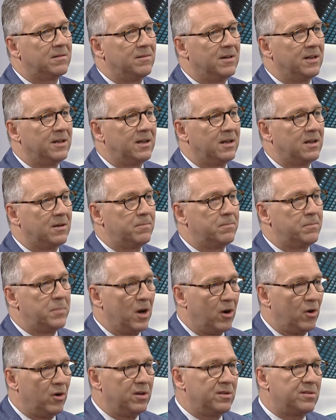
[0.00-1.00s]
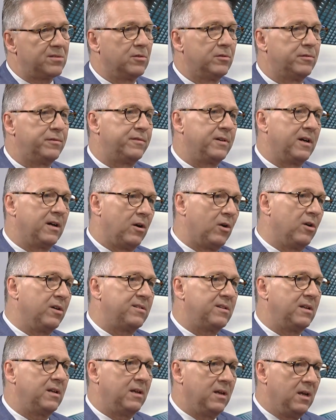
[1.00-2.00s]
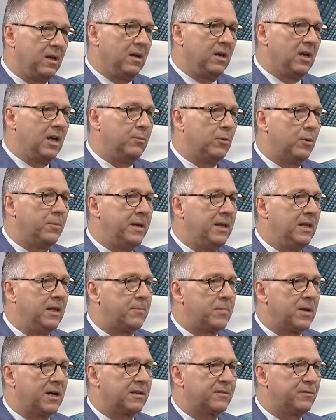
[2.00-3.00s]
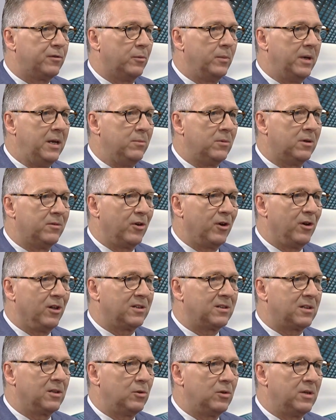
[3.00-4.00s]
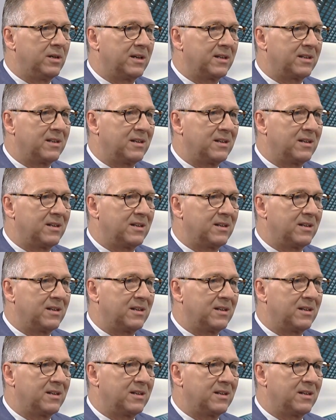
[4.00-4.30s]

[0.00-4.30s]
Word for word: Wenn ich bei uns auf äh, unsere Immobilienplattform Immoworld schaue,